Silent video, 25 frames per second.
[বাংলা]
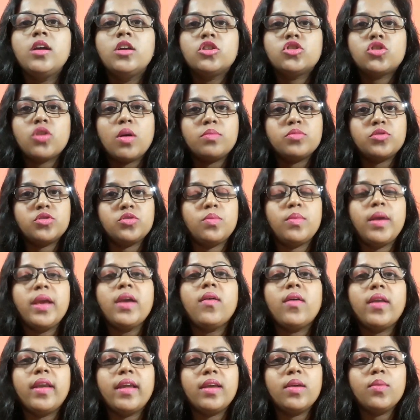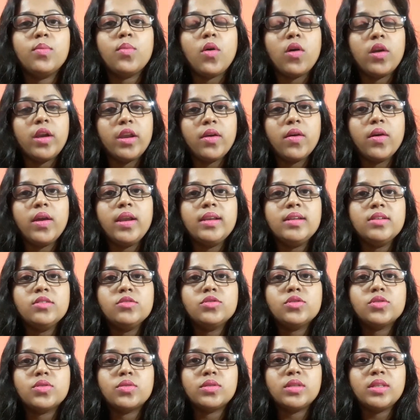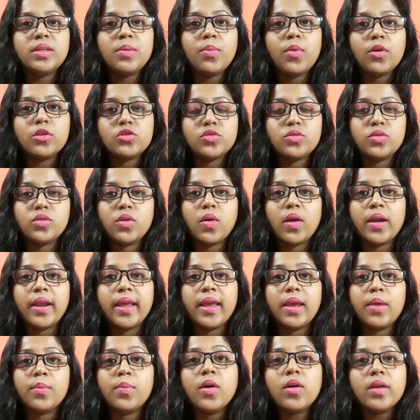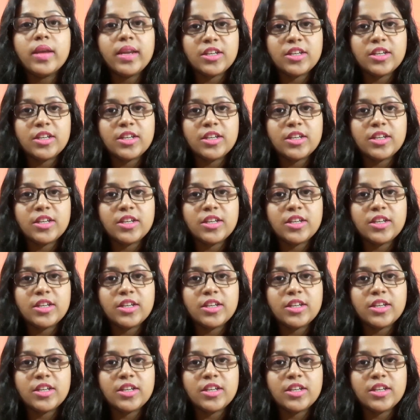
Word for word: সবসময় অনেকে বডি অয়েল ইউজ করতে পছন্দ করে এবং